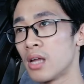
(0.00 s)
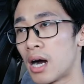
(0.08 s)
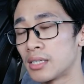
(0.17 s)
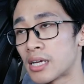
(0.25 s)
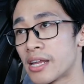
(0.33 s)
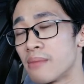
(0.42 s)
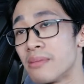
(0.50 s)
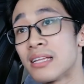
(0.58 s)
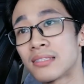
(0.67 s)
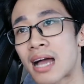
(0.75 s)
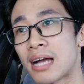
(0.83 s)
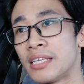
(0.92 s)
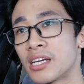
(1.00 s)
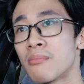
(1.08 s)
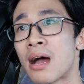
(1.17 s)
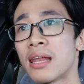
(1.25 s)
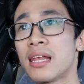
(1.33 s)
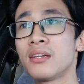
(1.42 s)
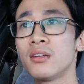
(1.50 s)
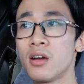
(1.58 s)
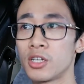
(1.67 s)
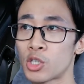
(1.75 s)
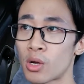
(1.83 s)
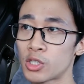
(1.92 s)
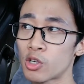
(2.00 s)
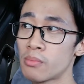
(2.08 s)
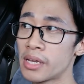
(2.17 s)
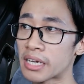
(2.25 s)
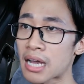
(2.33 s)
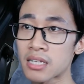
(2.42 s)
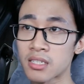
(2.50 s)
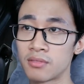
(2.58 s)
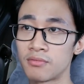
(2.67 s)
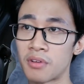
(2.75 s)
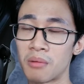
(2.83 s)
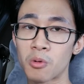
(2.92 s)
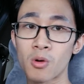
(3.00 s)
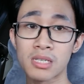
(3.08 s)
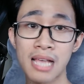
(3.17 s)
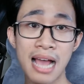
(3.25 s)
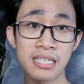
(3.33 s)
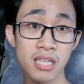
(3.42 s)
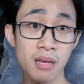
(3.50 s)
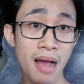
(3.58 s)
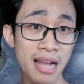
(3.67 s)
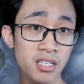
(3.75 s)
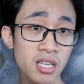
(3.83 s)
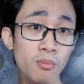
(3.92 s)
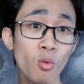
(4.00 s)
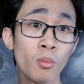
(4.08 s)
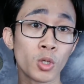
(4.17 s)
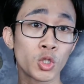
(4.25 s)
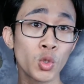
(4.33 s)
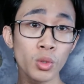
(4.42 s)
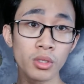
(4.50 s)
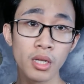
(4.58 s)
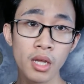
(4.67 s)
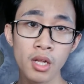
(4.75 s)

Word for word: ở thời điểm hiện tại thì các bạn nên lựa chọn cho mình các sản phẩm có giá dễ bán dễ mua một chút